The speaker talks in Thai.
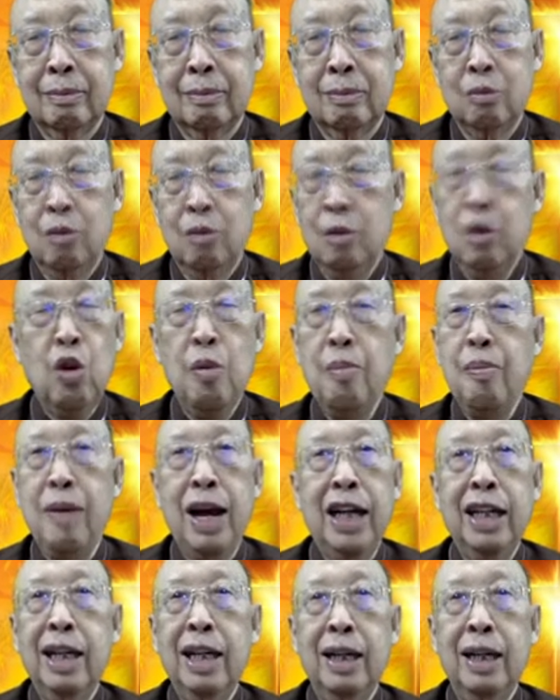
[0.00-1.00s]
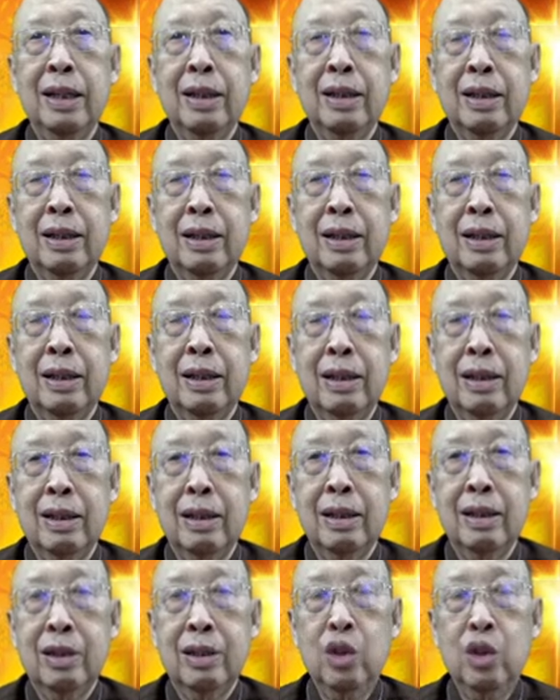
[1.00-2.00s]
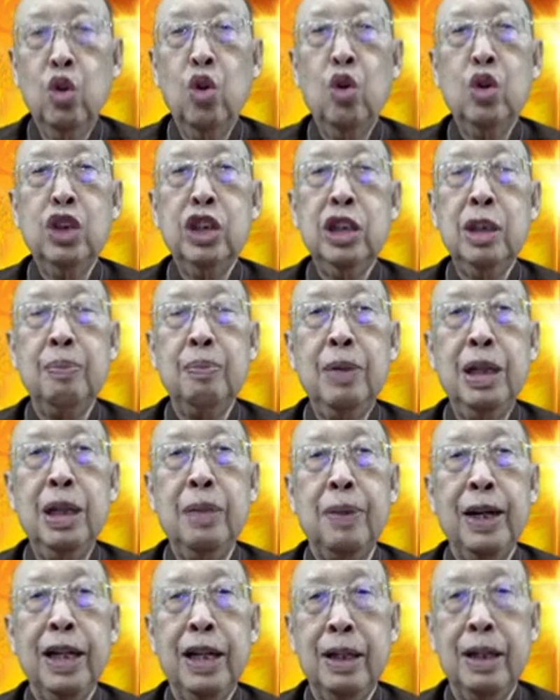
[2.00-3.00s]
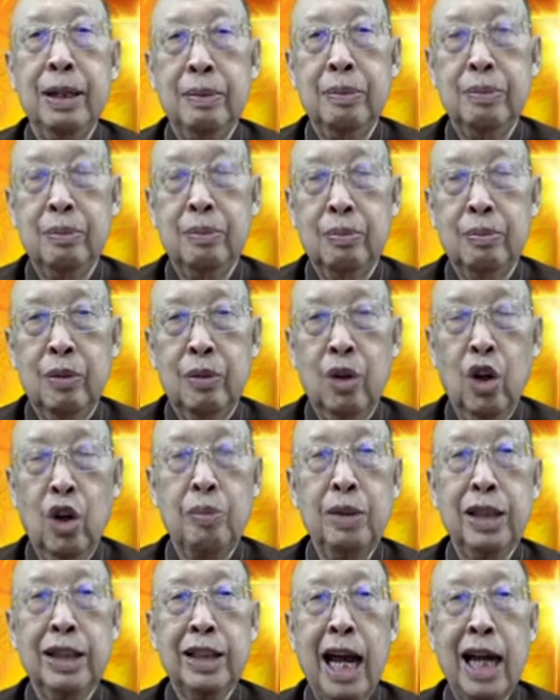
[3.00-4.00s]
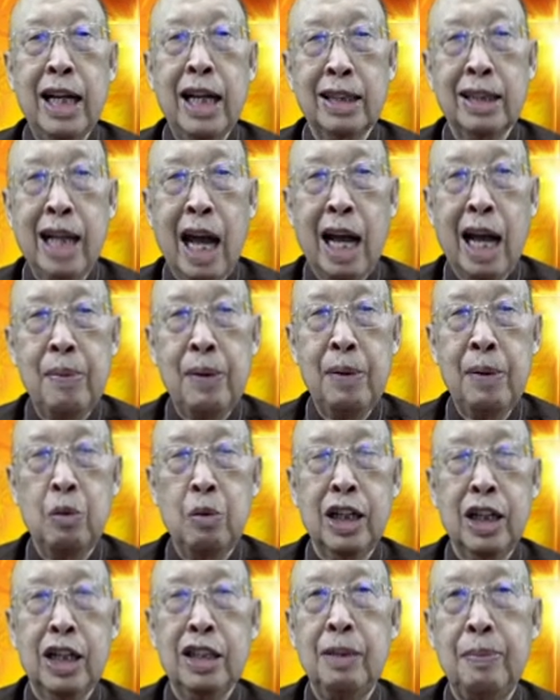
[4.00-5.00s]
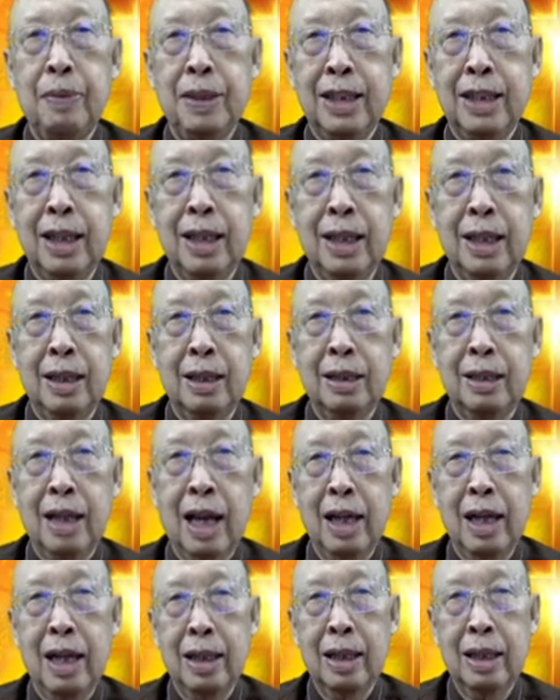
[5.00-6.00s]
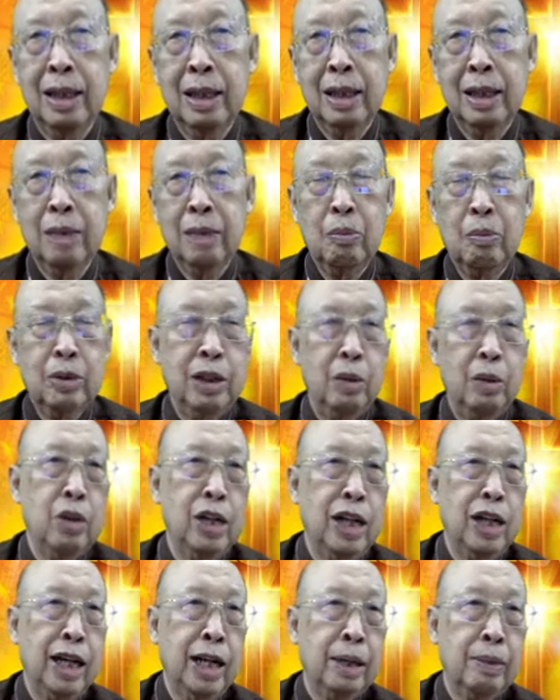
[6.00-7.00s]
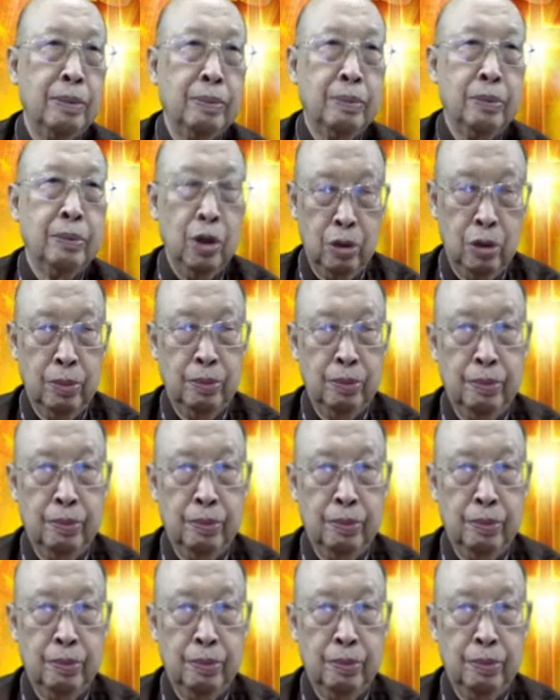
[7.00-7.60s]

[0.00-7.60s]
บุมีความหมาย อยู่สืบมือไปพอดมือตายก็ตายไปบุจักสิไปใส่อีกตายเลยยังบนแน่เนาะ